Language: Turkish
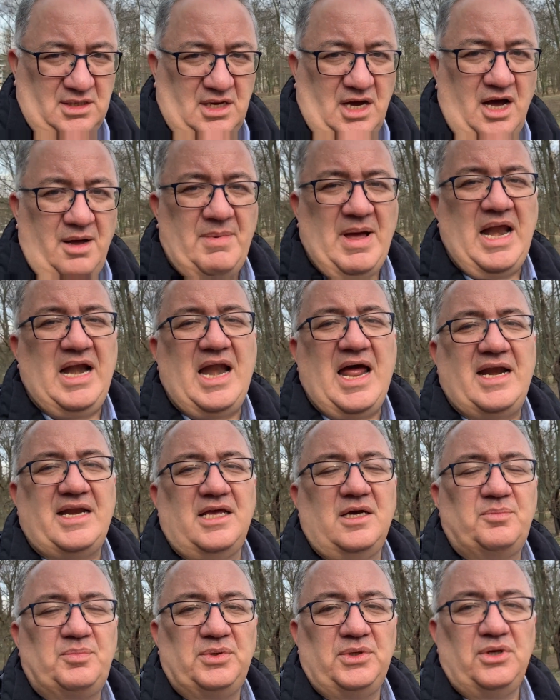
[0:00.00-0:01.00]
haberler
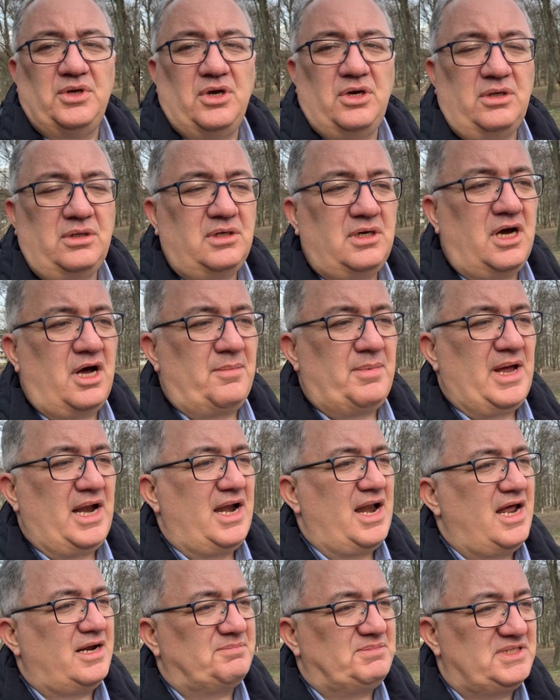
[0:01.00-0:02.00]
yapılıyor.
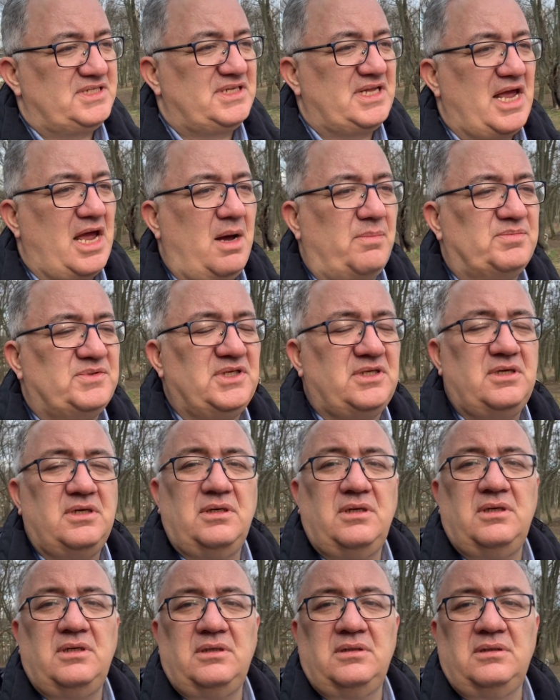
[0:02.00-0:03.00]
Haberler biz de
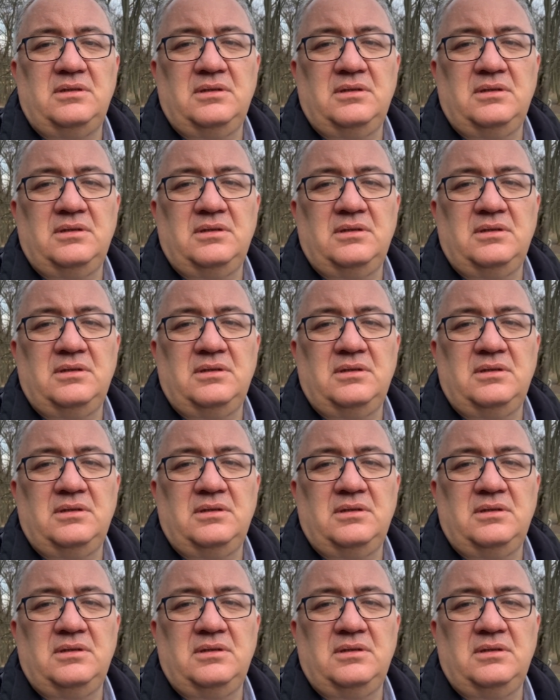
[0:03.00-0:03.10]
yaptık.